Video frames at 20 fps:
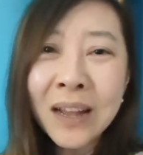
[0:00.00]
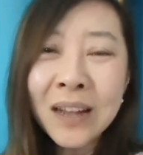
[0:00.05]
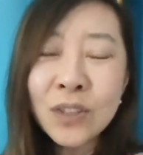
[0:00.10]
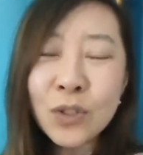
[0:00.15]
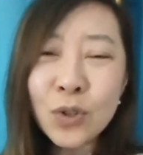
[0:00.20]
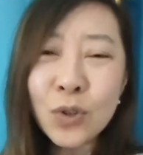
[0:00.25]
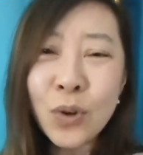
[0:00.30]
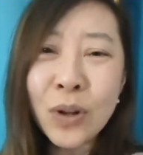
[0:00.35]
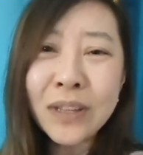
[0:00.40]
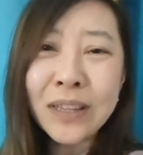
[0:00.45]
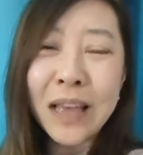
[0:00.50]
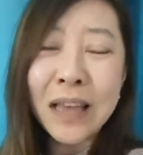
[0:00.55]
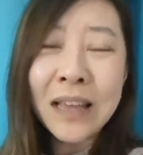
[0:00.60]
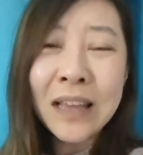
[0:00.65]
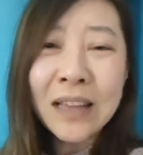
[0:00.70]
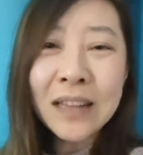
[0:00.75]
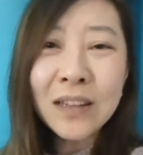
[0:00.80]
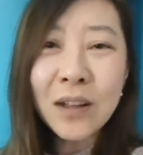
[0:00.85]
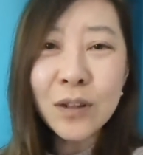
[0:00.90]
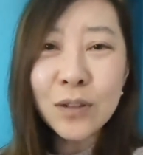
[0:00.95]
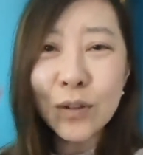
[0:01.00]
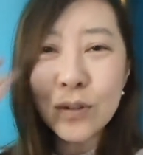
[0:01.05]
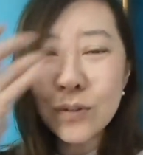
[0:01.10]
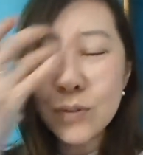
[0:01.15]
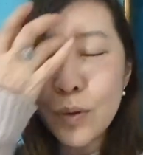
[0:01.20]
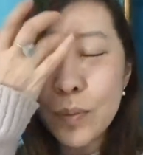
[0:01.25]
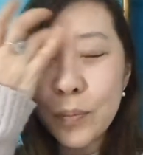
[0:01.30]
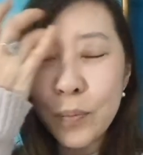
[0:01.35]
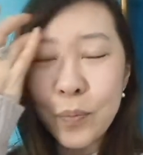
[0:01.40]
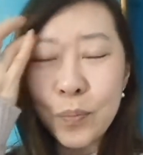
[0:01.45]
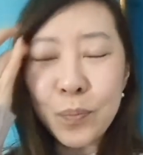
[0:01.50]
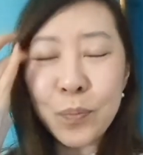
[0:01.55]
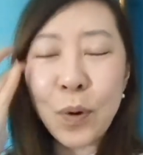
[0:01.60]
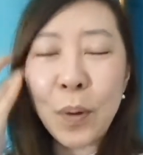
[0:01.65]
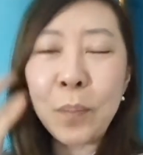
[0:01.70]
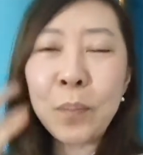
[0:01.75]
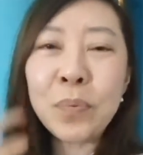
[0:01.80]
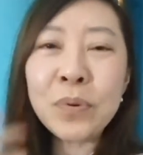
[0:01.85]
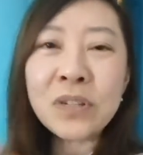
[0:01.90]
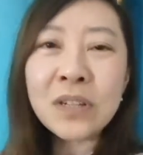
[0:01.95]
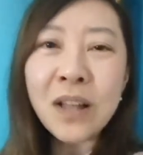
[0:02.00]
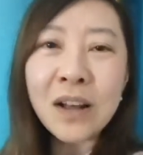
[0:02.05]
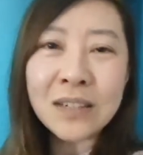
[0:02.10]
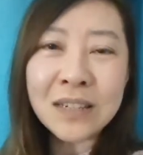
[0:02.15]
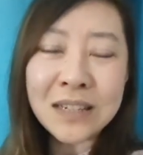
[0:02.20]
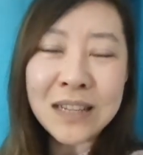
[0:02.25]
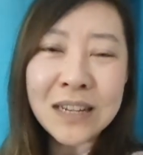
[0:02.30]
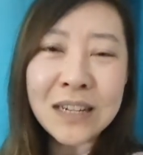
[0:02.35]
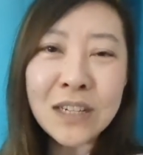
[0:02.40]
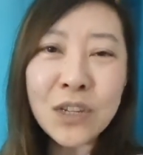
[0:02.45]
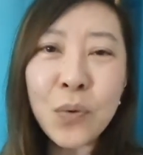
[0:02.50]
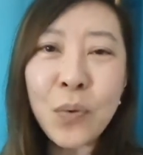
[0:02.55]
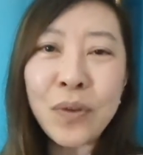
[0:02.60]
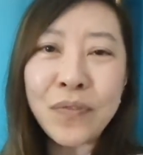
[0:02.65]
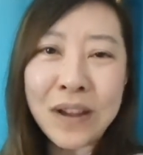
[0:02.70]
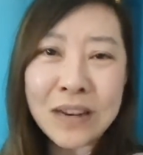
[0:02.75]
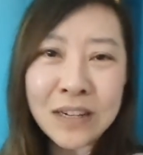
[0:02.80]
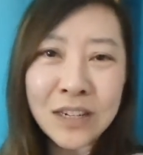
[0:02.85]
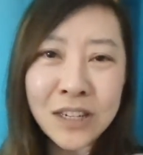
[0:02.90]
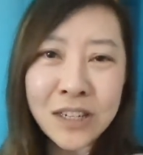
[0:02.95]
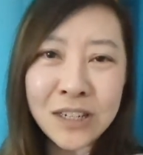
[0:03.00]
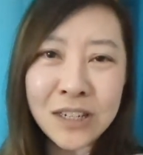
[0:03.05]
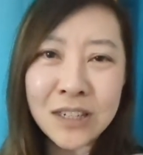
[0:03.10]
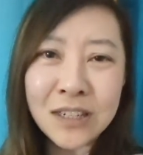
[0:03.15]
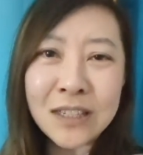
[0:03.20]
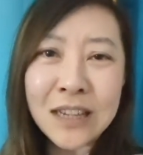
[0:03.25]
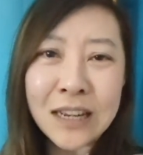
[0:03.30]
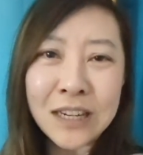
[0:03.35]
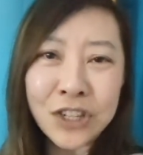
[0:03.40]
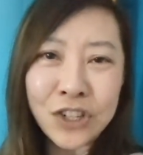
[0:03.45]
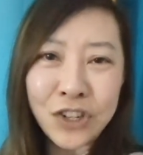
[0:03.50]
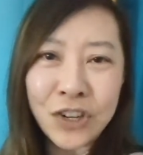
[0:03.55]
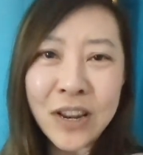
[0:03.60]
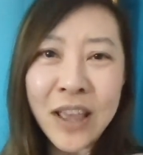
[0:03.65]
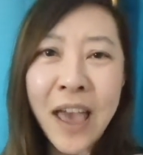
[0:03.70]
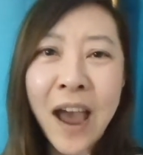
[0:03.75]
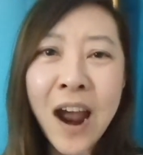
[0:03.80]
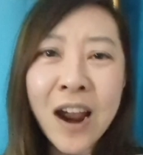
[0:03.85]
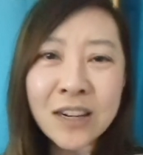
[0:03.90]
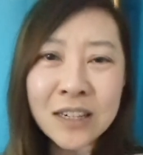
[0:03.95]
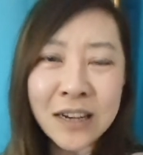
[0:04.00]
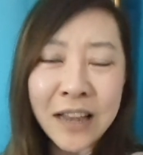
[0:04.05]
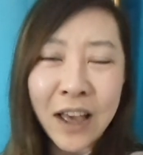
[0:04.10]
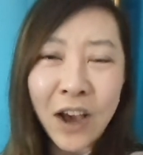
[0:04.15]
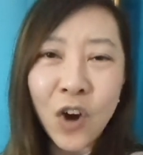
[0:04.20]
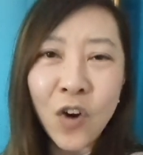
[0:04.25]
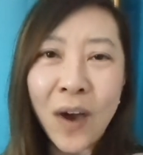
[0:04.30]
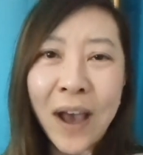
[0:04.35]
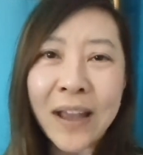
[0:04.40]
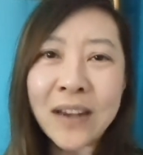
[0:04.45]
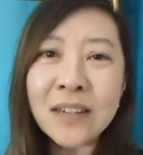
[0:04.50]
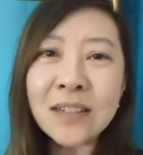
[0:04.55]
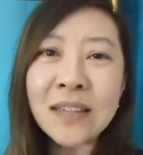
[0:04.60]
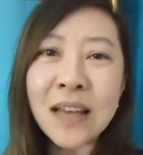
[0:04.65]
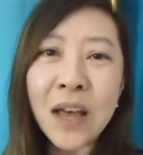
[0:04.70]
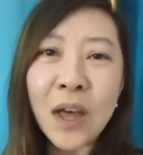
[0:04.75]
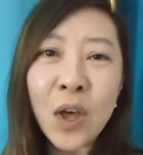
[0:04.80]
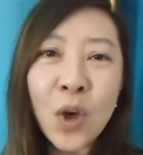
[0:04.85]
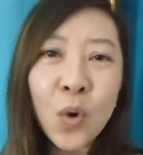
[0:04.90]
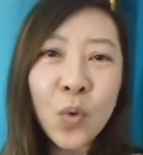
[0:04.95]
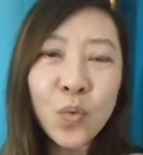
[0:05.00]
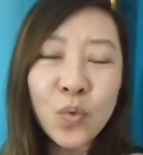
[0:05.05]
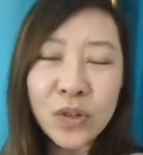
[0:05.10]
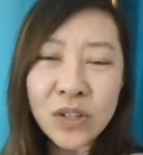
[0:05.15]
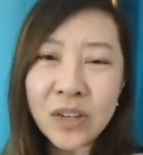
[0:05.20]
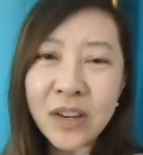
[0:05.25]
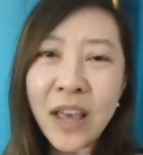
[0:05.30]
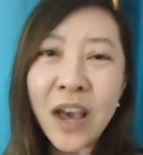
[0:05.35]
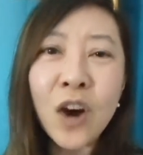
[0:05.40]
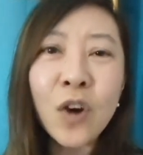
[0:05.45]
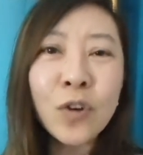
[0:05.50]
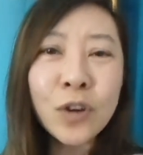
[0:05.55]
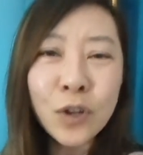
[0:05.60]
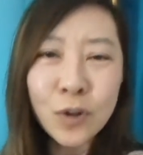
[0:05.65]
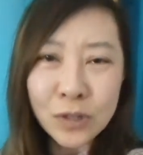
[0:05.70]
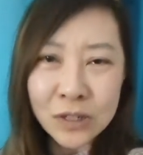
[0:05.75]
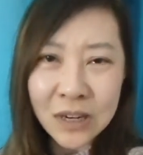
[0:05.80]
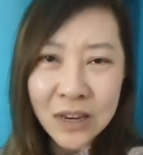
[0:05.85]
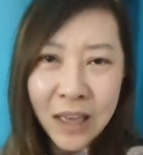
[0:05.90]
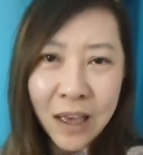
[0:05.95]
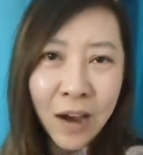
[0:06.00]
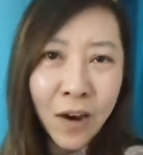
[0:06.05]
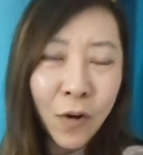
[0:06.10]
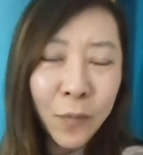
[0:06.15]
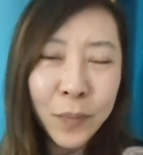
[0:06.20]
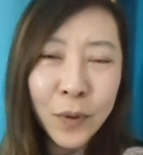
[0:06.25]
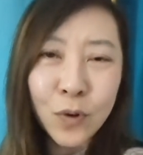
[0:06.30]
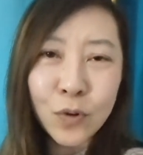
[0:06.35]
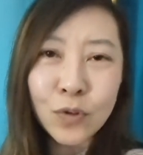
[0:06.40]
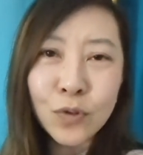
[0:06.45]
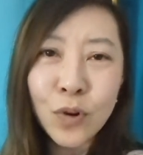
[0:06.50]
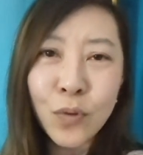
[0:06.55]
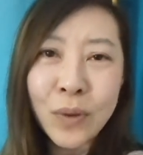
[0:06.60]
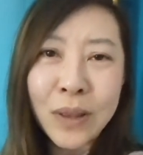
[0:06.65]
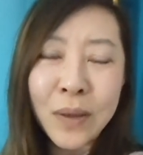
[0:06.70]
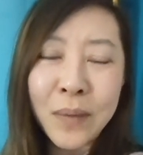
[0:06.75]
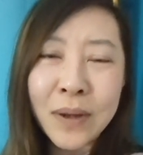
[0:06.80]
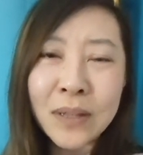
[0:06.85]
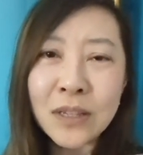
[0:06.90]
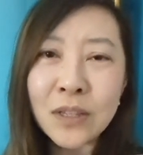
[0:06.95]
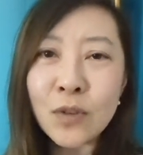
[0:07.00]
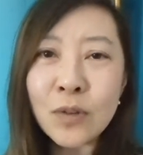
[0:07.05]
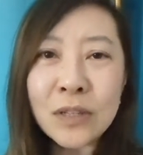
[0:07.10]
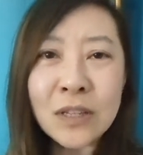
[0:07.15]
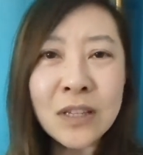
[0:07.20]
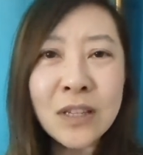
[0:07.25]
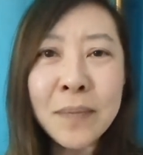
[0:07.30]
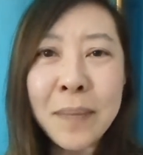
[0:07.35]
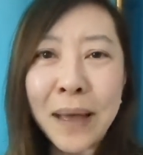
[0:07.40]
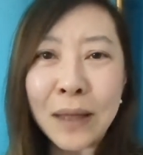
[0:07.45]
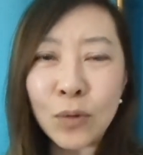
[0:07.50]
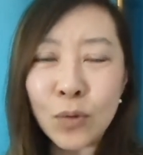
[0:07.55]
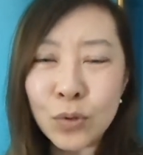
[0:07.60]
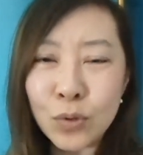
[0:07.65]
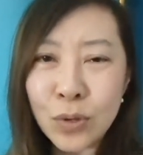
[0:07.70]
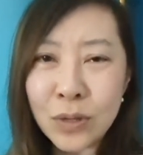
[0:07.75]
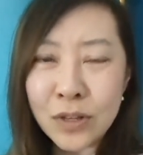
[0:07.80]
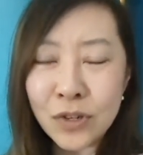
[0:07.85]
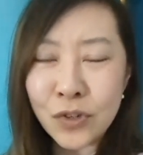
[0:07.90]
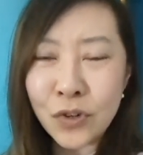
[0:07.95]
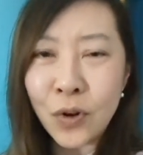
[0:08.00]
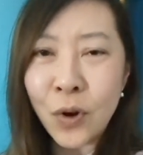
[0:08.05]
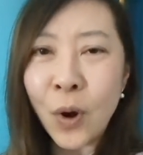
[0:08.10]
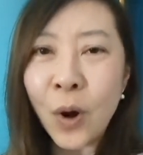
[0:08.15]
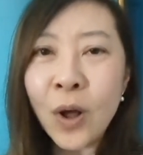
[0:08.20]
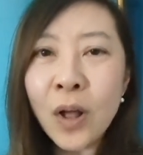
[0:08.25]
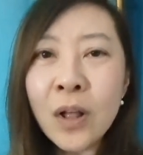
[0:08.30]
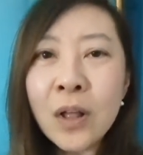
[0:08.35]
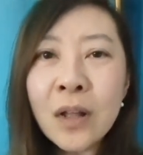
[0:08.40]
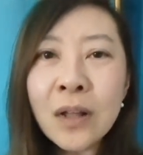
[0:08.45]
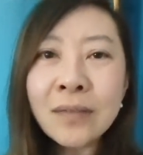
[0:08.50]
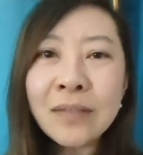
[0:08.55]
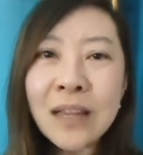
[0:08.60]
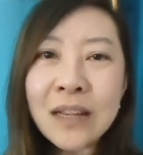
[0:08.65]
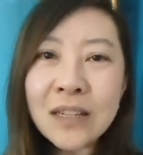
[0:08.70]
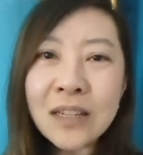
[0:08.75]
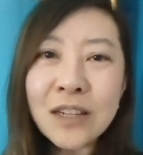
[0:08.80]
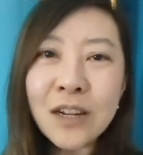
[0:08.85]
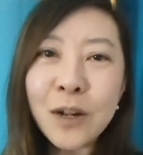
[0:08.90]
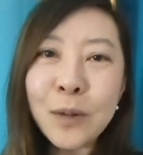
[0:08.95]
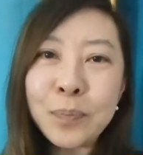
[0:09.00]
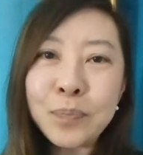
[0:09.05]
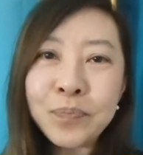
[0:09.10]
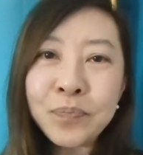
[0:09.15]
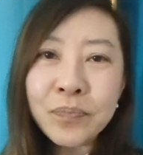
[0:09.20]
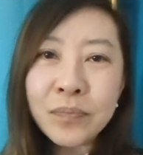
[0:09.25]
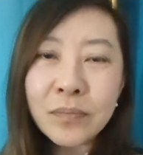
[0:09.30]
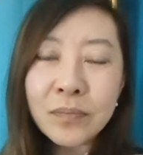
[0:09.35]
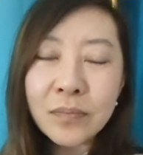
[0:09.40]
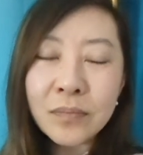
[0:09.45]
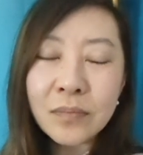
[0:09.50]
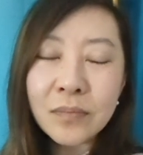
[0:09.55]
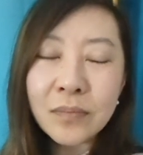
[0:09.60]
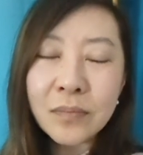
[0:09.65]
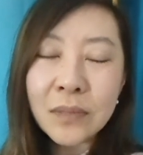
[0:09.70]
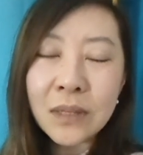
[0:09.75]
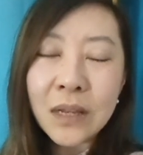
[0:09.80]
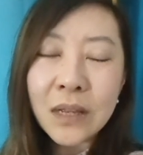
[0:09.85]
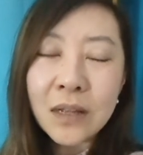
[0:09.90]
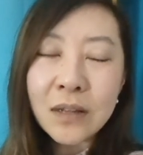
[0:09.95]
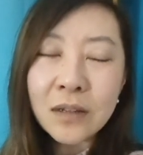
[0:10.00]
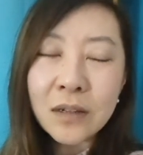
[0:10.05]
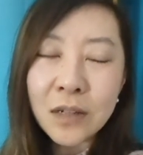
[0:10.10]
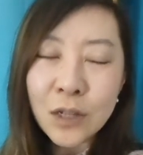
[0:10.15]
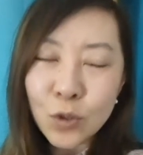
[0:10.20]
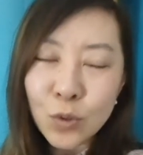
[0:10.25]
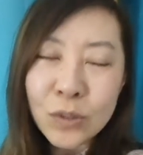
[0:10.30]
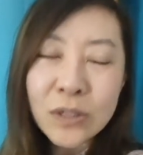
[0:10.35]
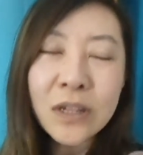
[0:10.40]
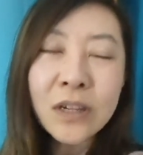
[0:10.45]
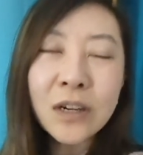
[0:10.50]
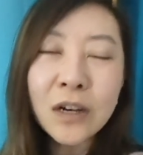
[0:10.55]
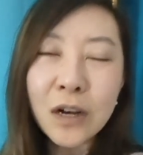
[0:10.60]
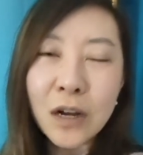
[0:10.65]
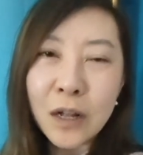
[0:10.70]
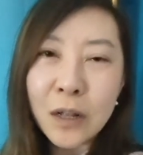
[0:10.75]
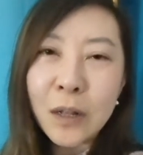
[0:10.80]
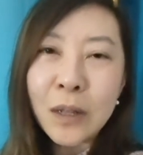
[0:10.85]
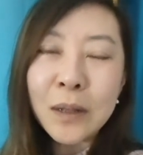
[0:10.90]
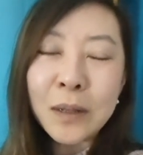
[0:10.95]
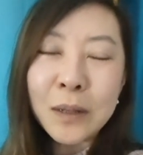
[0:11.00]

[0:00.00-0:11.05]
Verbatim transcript: 就是说，也呃，对对，我们不知道这件事情会发生十在十年、二十年后，还是在五十年后、六十年后。比如说，威廉王子都已经一百多岁的时候，但是，嗯，根据这个。